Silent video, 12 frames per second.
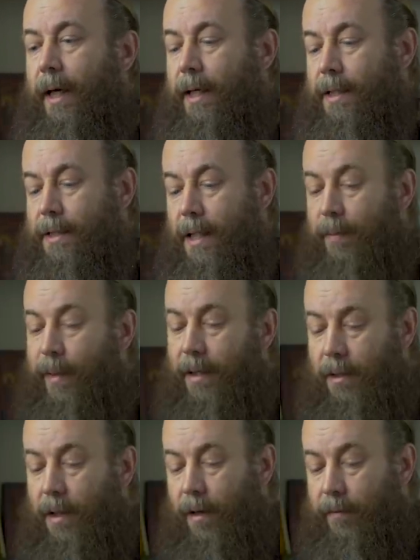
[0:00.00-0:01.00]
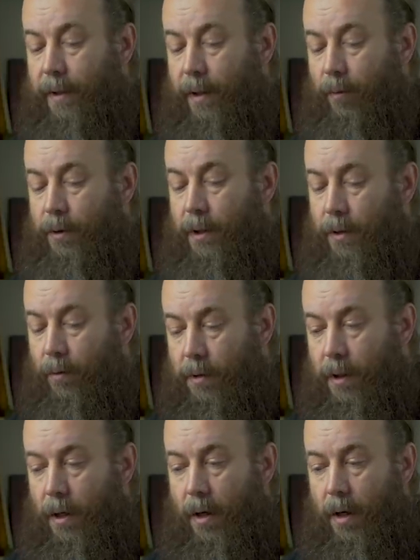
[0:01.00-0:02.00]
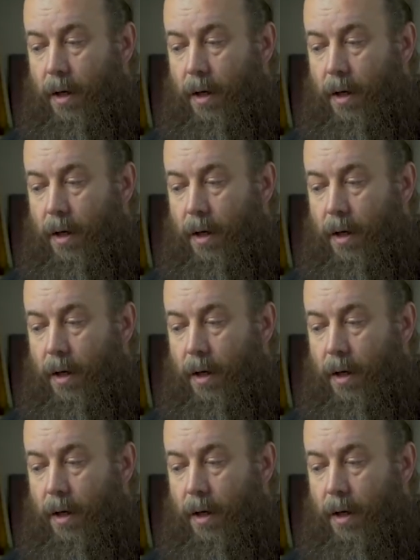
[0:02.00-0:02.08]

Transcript: И самое главное, вот это вот,